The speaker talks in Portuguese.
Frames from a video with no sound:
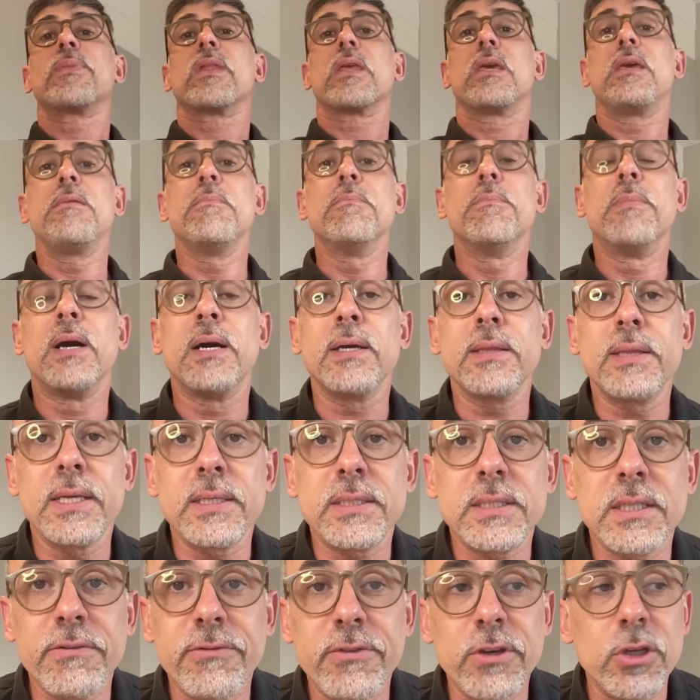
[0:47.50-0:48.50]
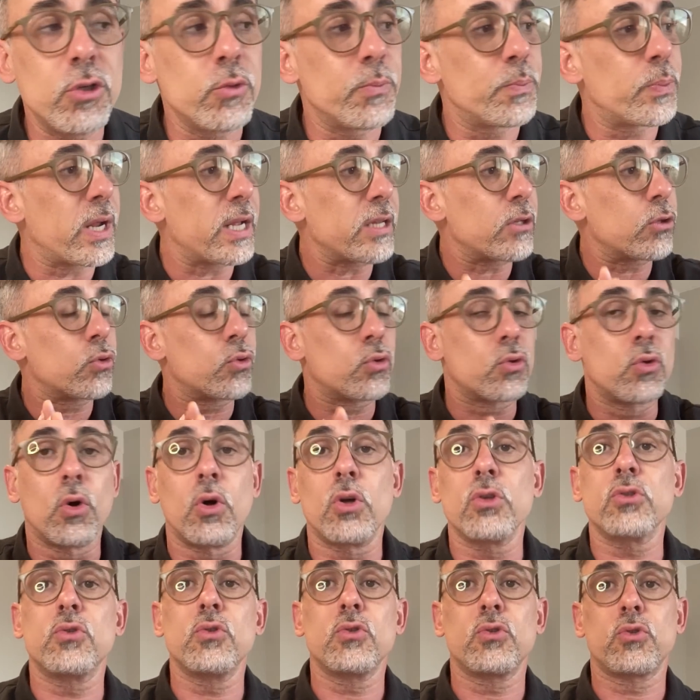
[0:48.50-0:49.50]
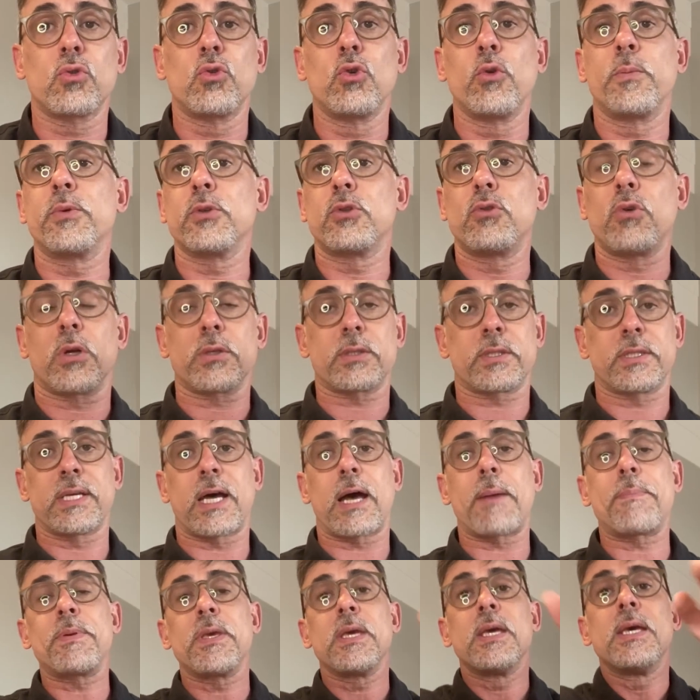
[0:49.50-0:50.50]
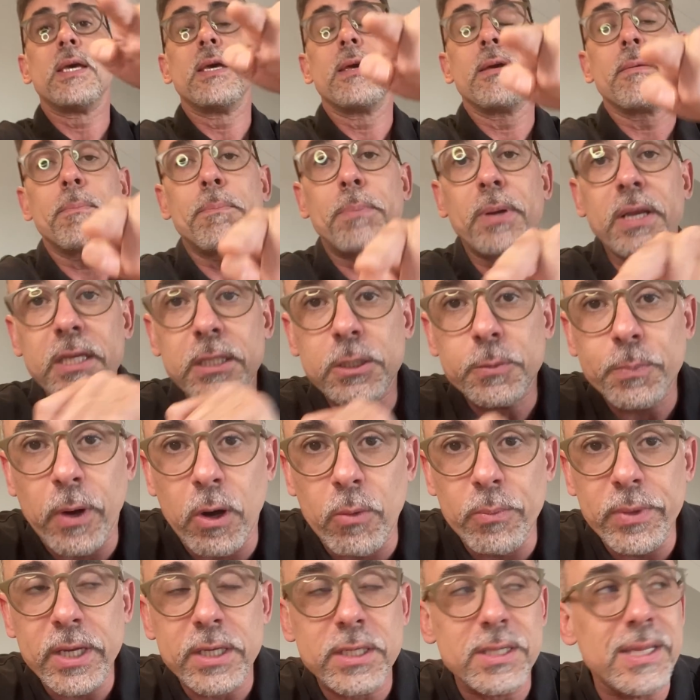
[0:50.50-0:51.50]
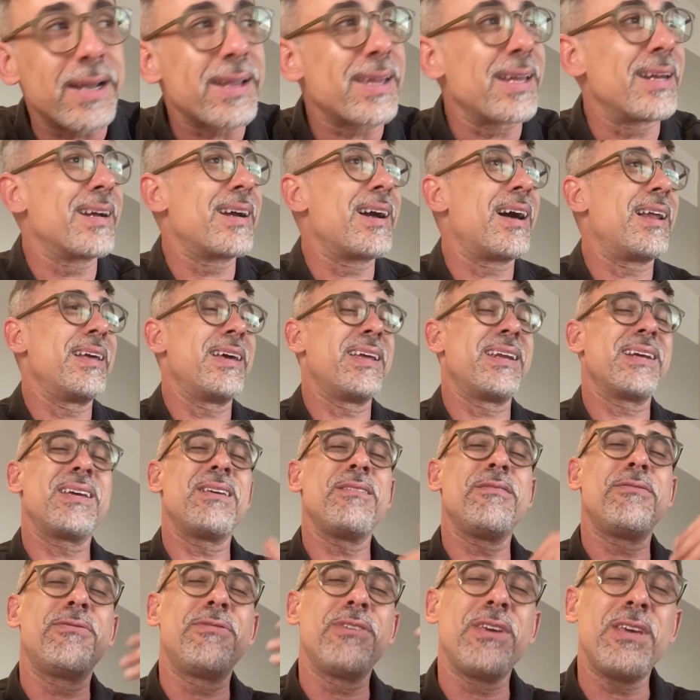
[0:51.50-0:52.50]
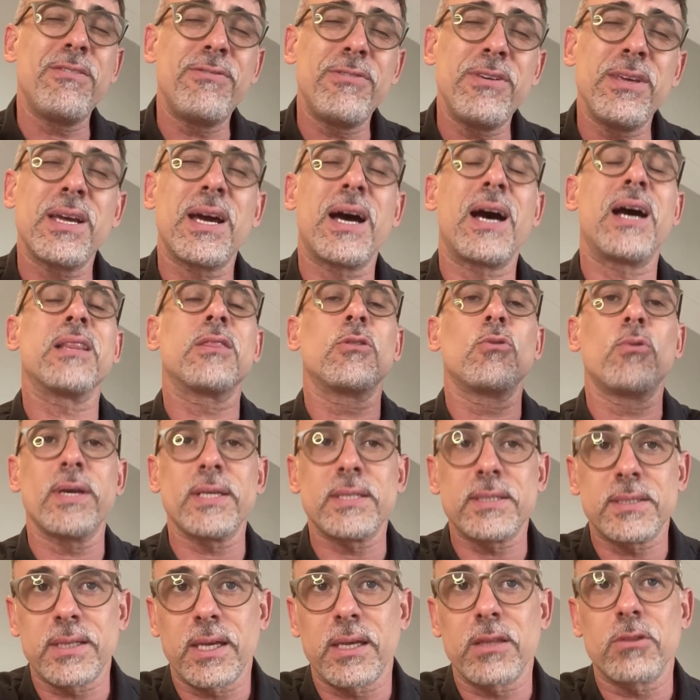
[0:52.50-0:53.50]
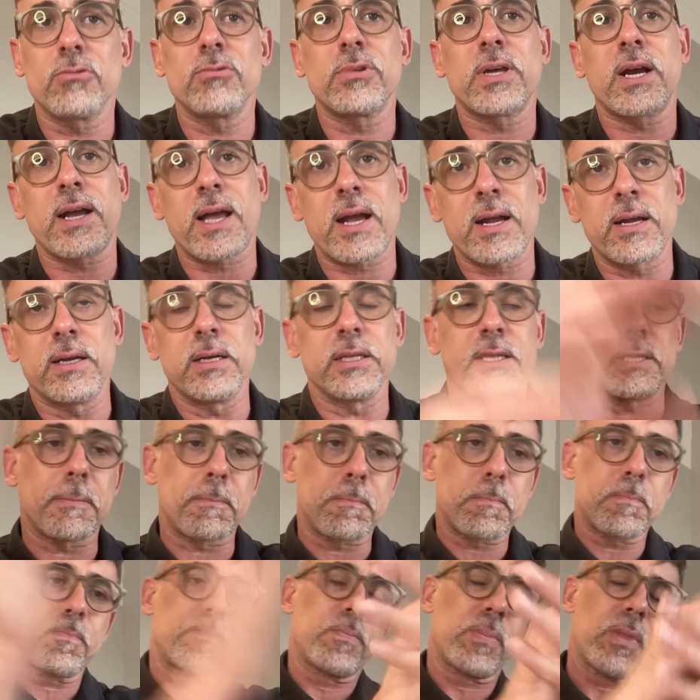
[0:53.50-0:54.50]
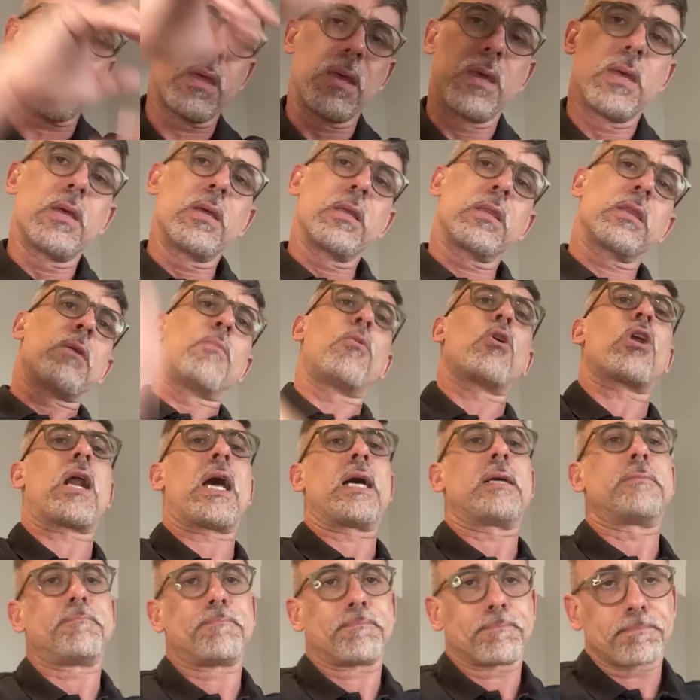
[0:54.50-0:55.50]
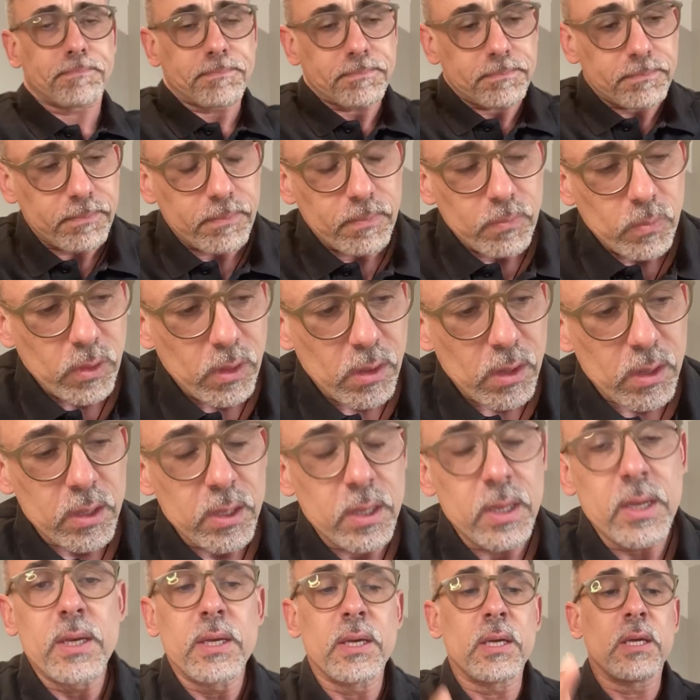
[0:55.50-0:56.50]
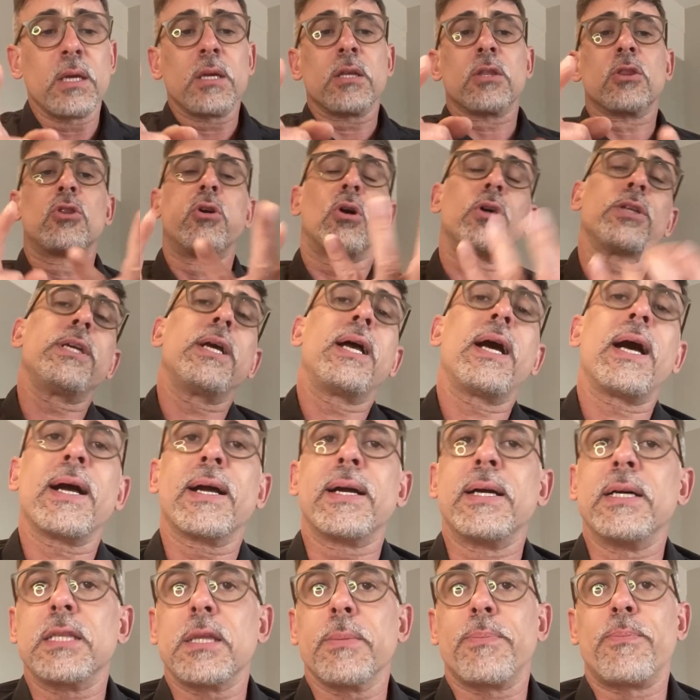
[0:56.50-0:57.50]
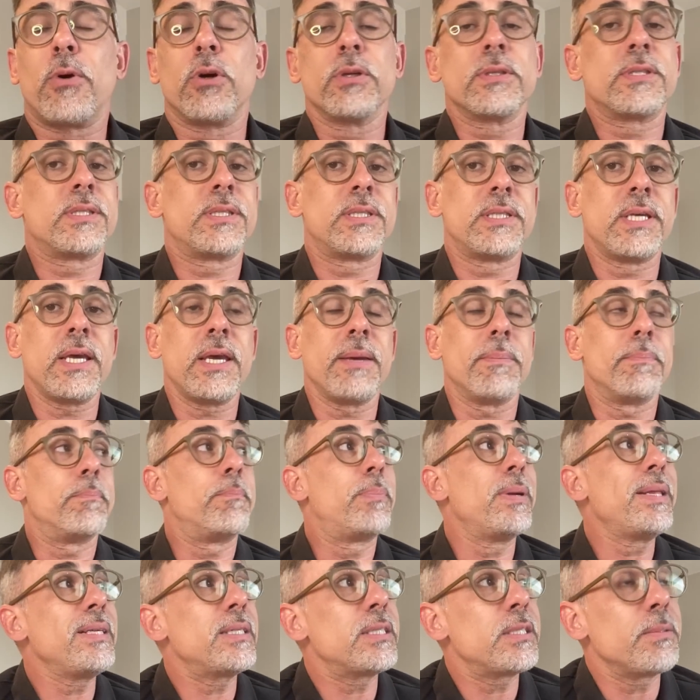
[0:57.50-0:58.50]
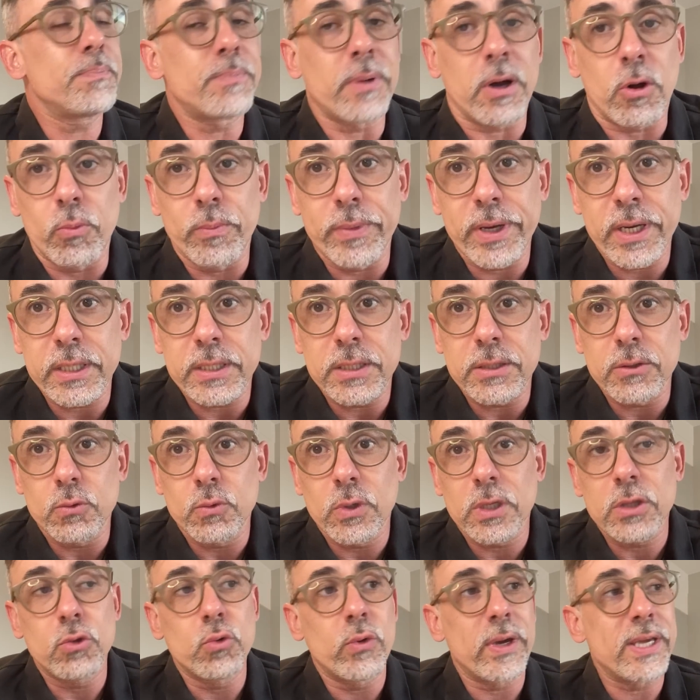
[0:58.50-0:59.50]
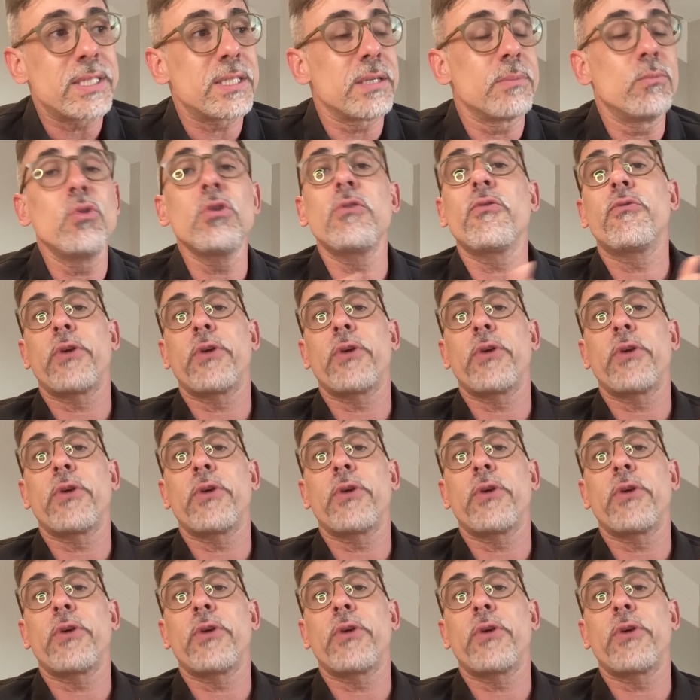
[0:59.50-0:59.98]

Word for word: e manda esse vídeo para todos os grupos de WhatsApp, principalmente daquela galera que vive adoecendo da garganta. Então bora lá! Dor de garganta pode ser principalmente uma doença muito